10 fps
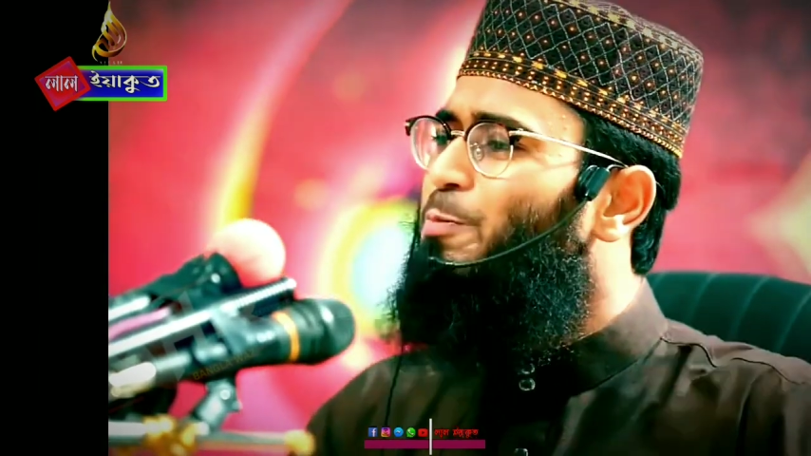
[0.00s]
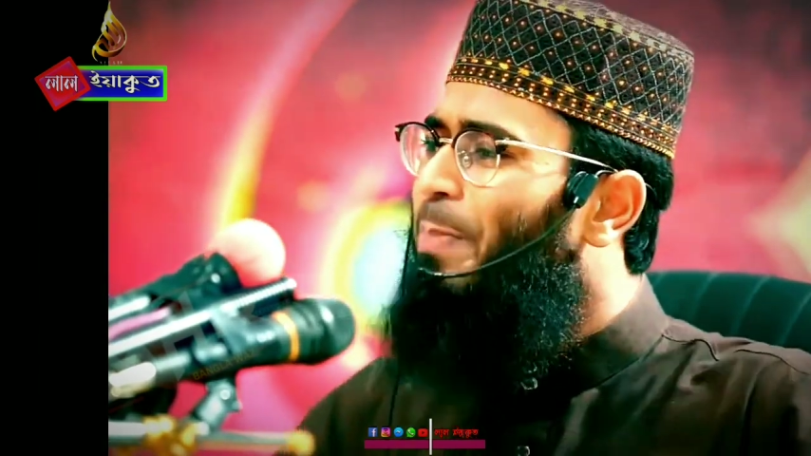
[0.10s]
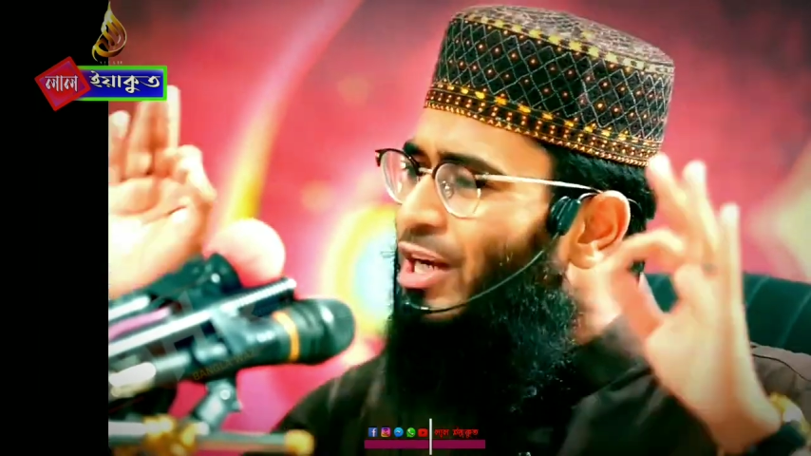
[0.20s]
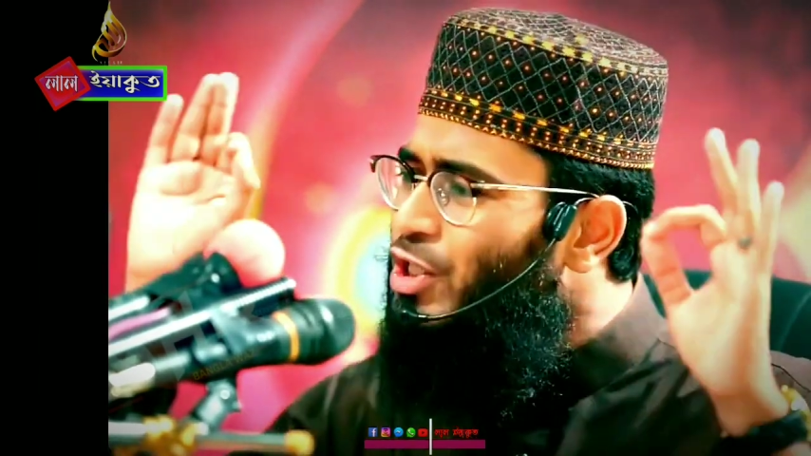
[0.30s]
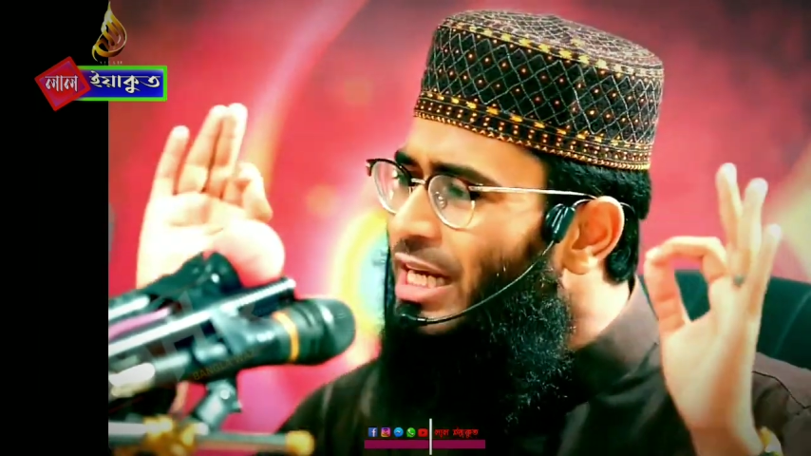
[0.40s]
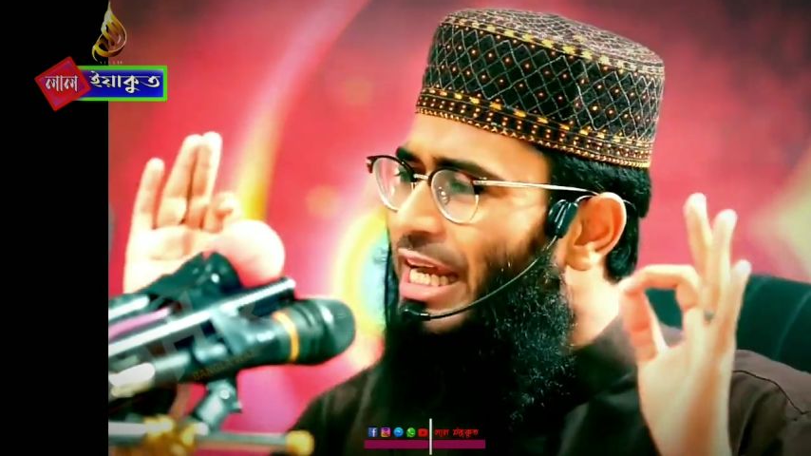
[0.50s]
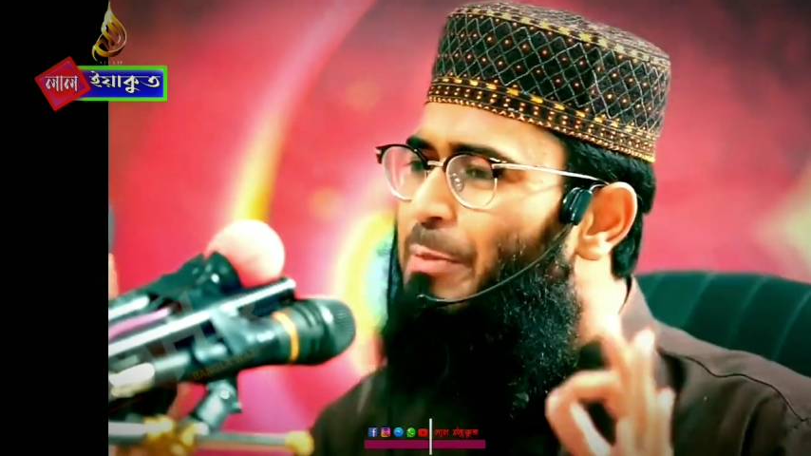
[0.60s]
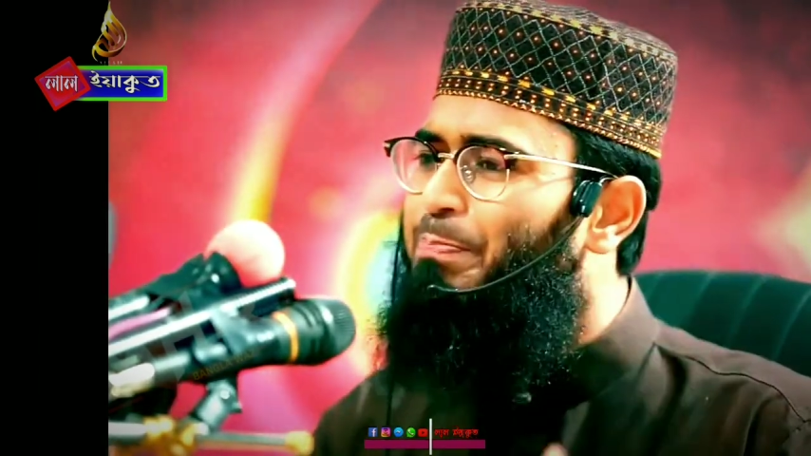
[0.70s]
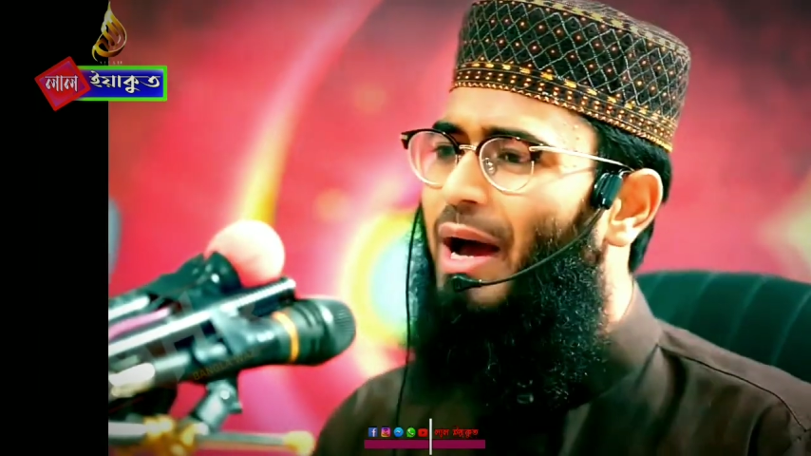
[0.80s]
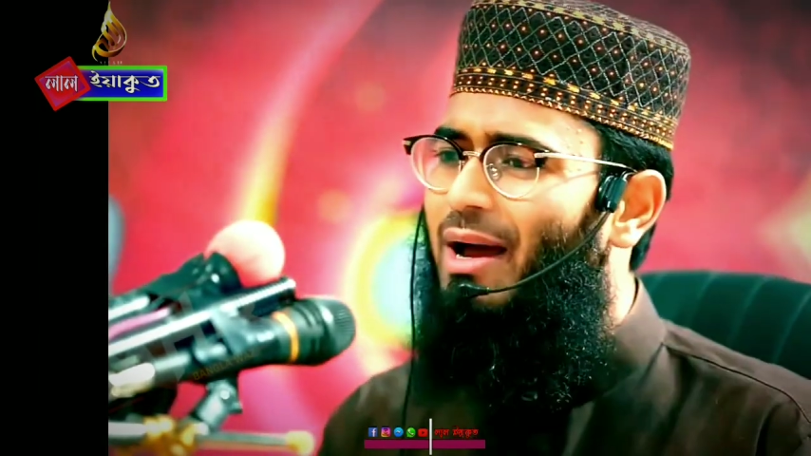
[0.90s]
স্পেশালি
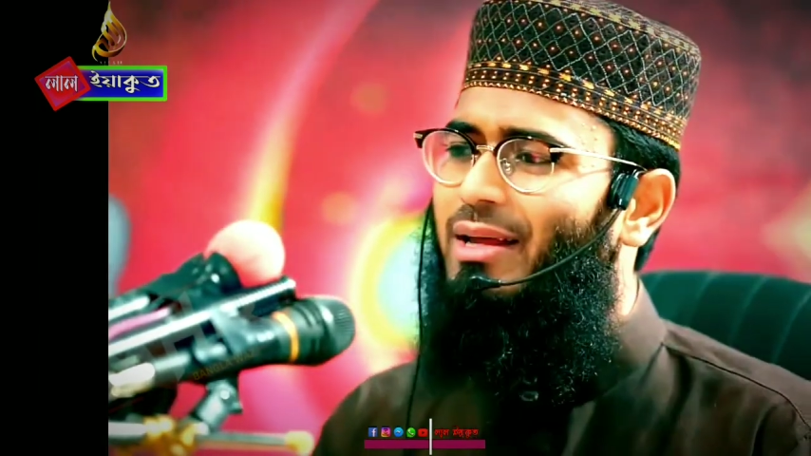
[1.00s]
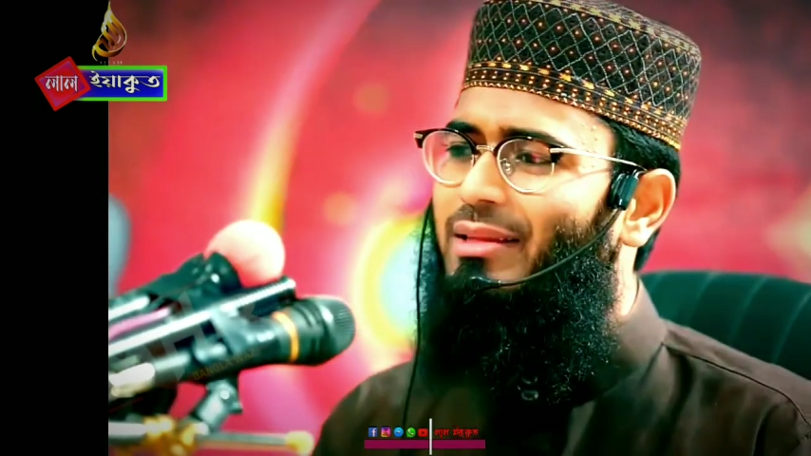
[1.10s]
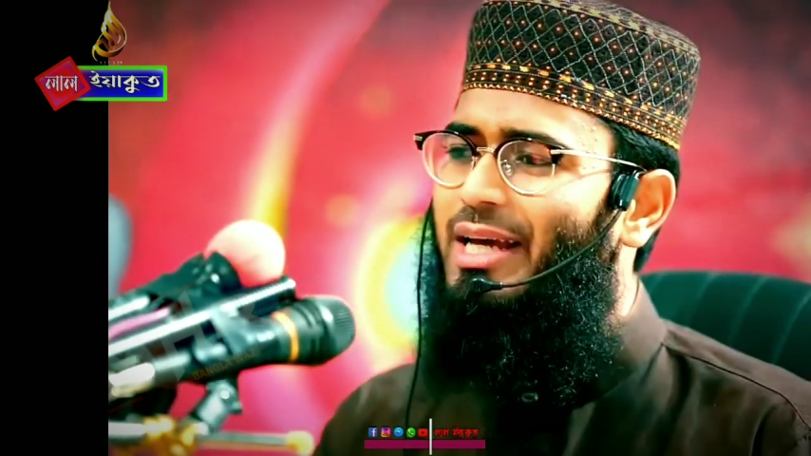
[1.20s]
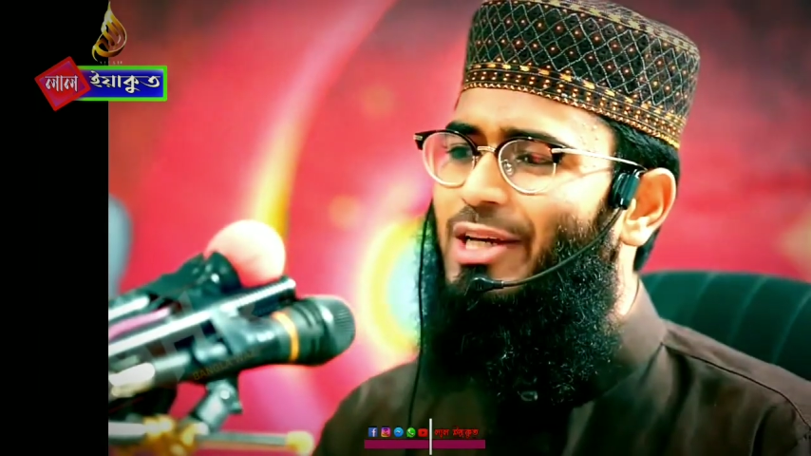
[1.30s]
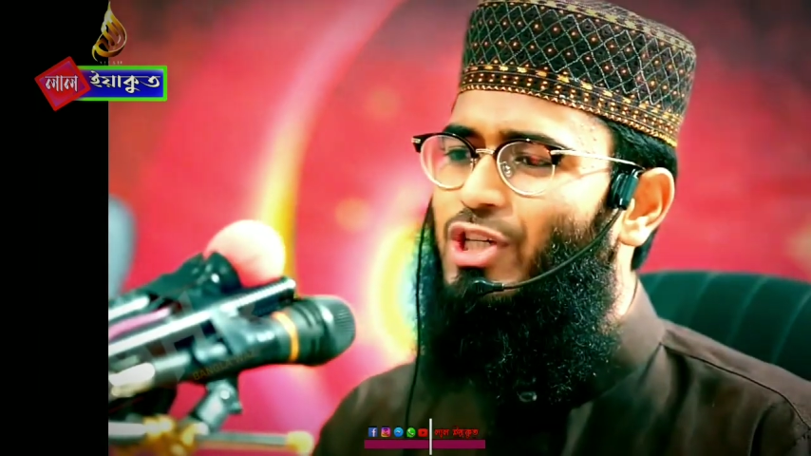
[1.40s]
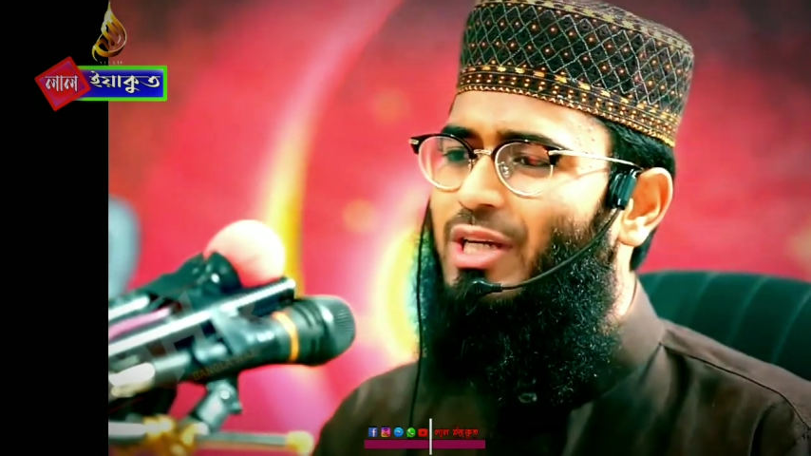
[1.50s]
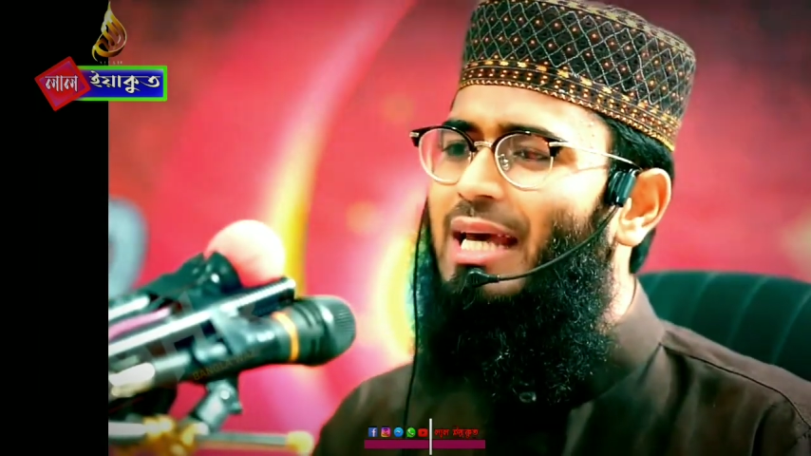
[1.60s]
ইন বাংলাদেশ